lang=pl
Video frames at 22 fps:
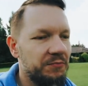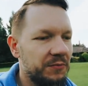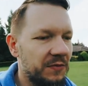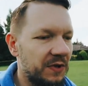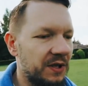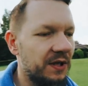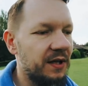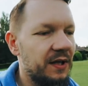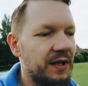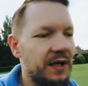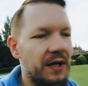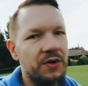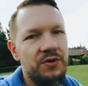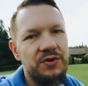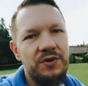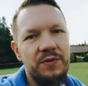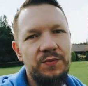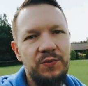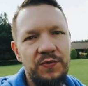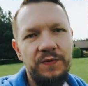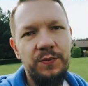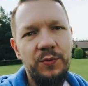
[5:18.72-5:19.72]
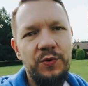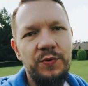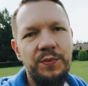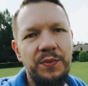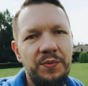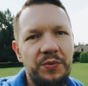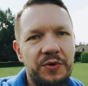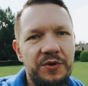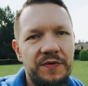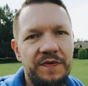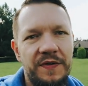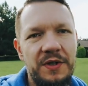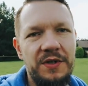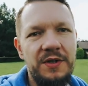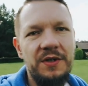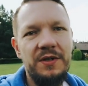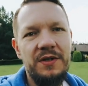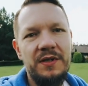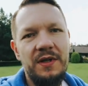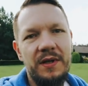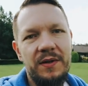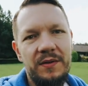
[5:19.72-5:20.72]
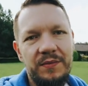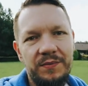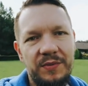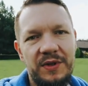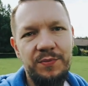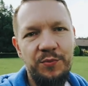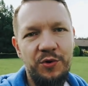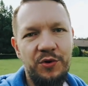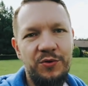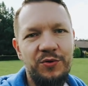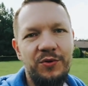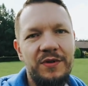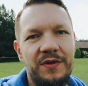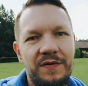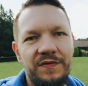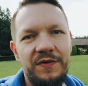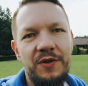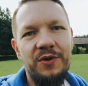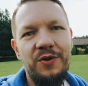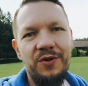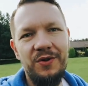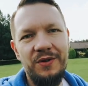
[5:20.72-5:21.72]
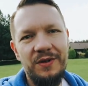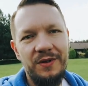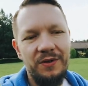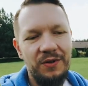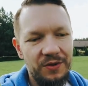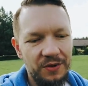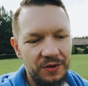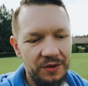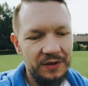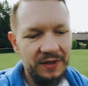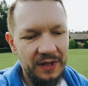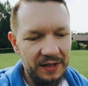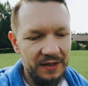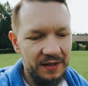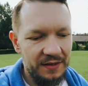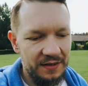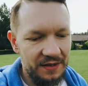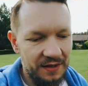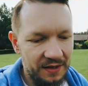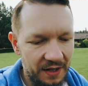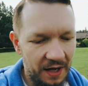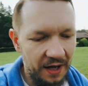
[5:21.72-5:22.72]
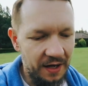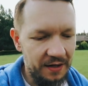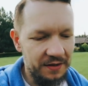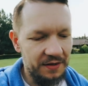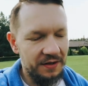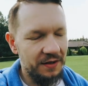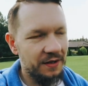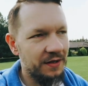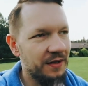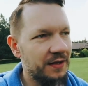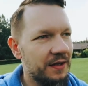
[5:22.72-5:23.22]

Te kilka godzin mógłbym poświęcić na bezproduktywne oglądanie seriali.